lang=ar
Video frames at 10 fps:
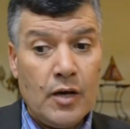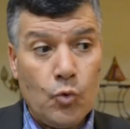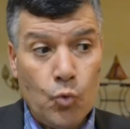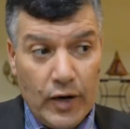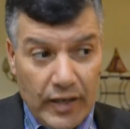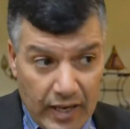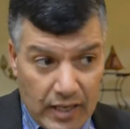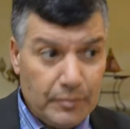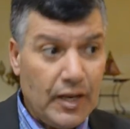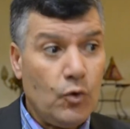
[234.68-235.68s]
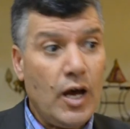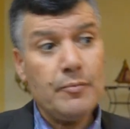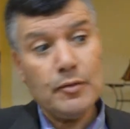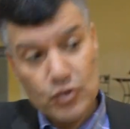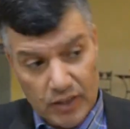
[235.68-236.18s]
ولا يمنعها
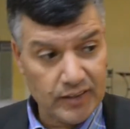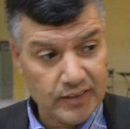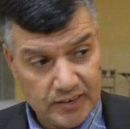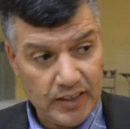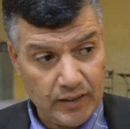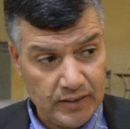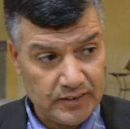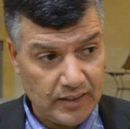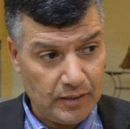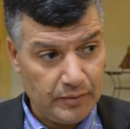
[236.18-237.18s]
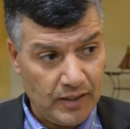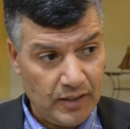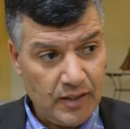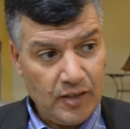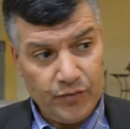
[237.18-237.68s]
من مشاركتها الانتخابيه
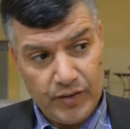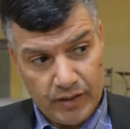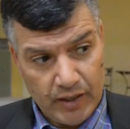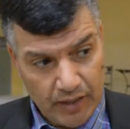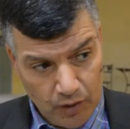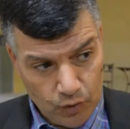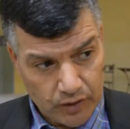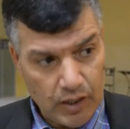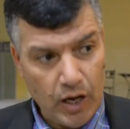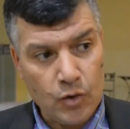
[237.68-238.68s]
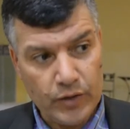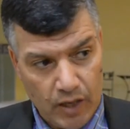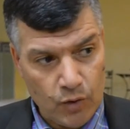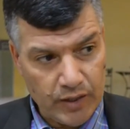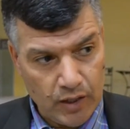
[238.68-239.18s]
كحره او ك
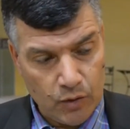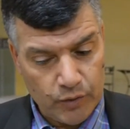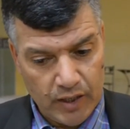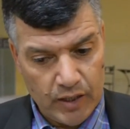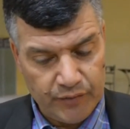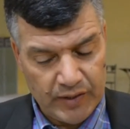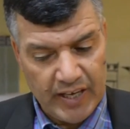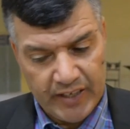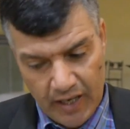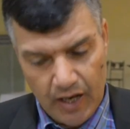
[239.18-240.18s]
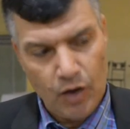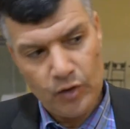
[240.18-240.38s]
او ك او كفي لائحه او